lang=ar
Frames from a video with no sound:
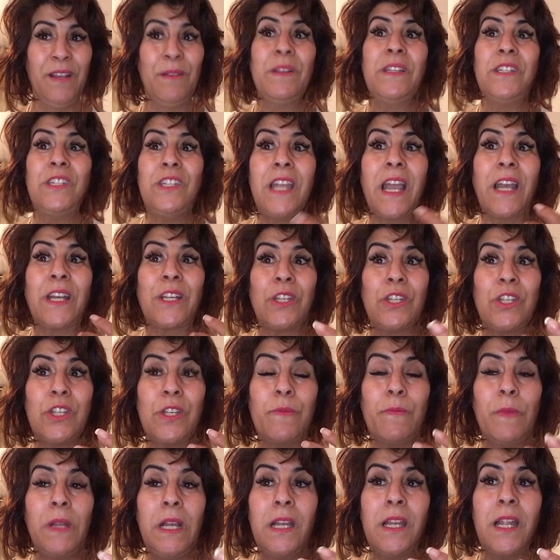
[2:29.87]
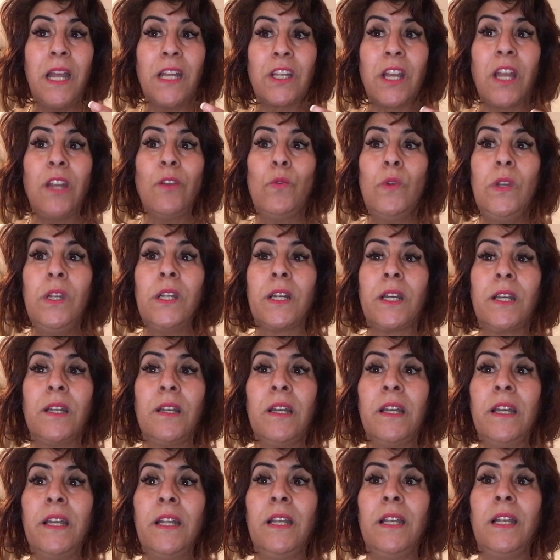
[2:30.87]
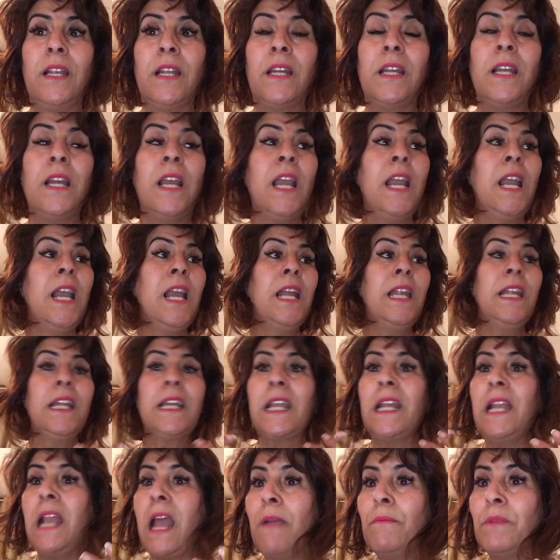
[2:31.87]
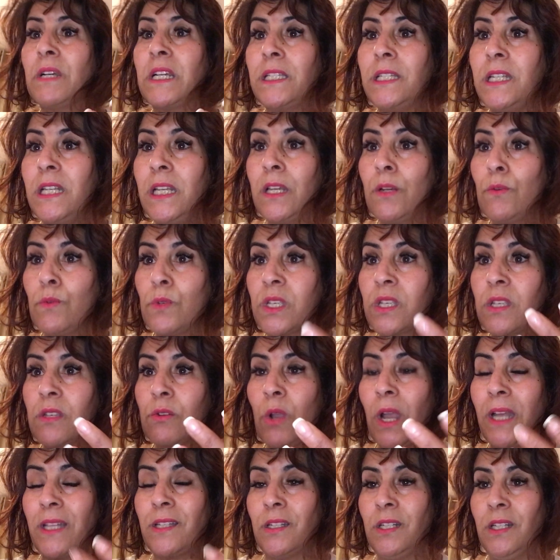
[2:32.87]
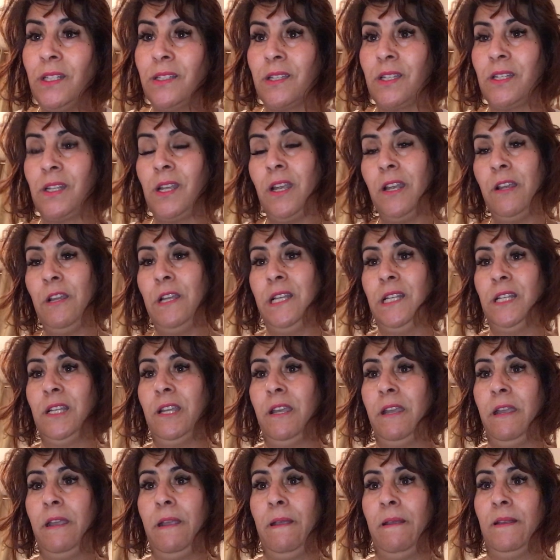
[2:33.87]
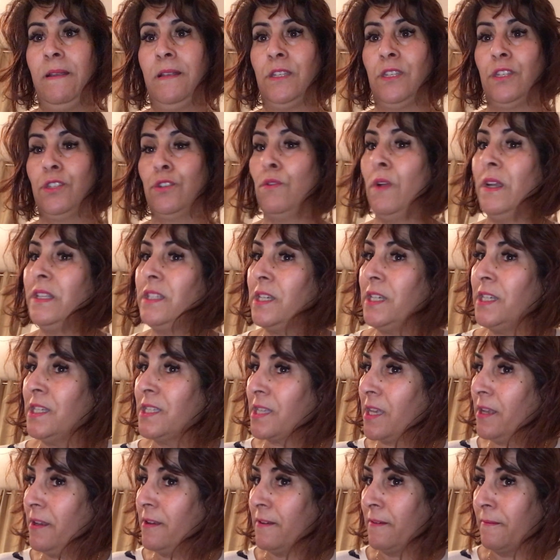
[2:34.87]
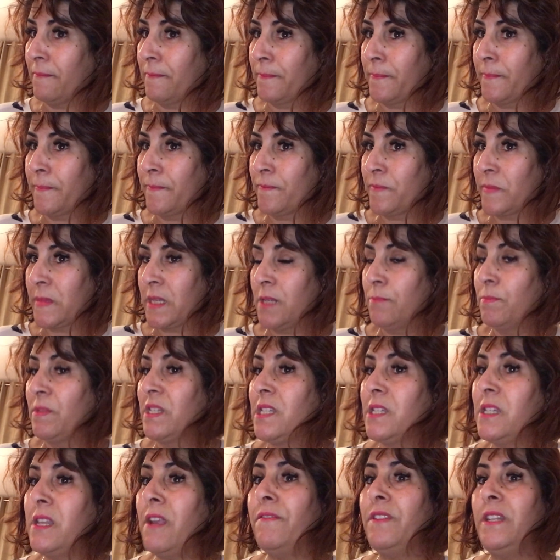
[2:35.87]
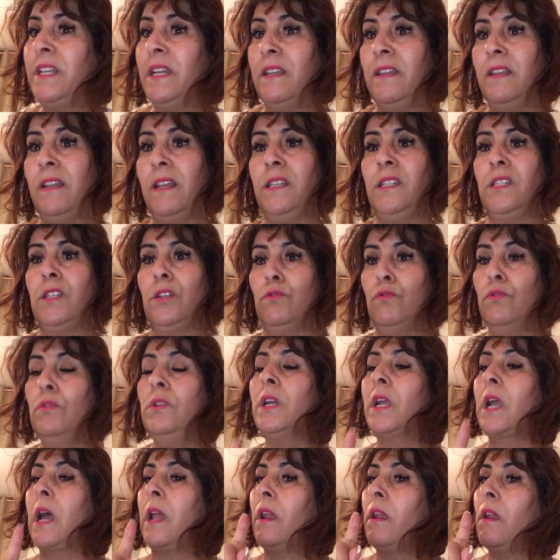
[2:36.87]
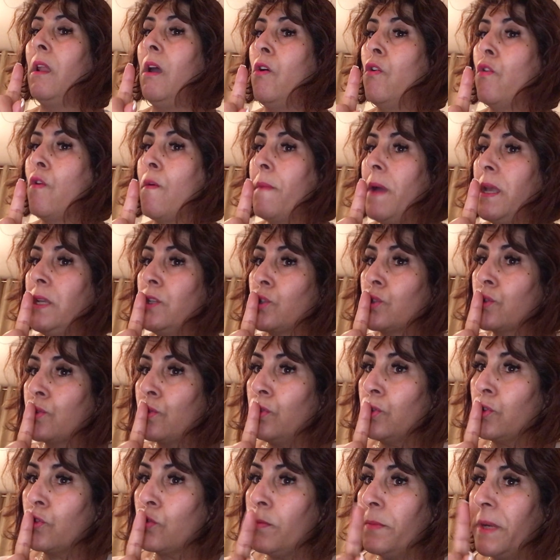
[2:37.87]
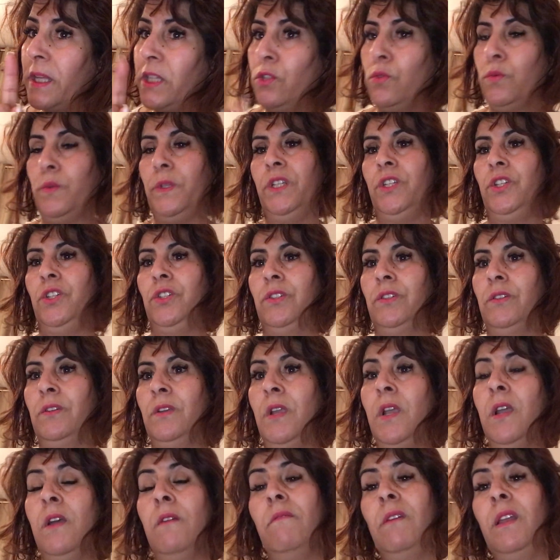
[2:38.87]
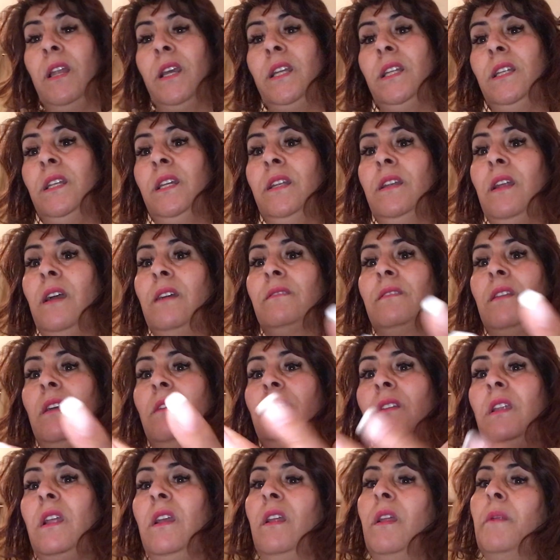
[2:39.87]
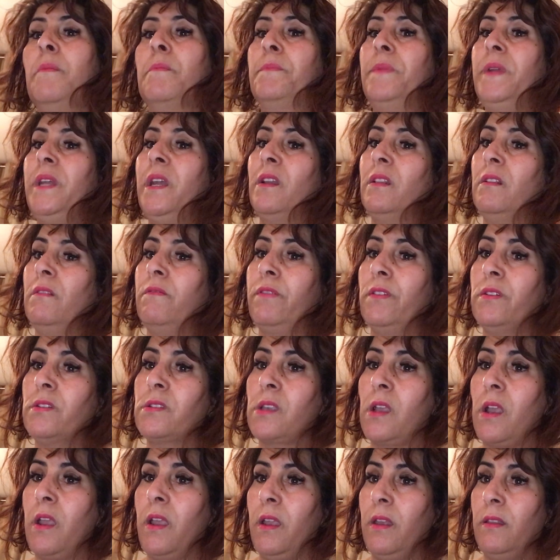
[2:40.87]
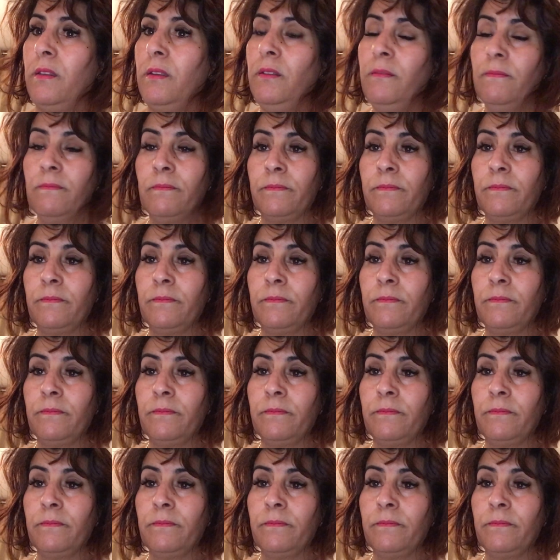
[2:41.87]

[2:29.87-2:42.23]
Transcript: داك الجمل اش يقول لك الكلام كثير والسكات حت... السكات حسن بزاف ديال الناس تيقول لك اللهم نسكت وما ندويش ولكن حنا عطانا ربي هاد الفرصه هادي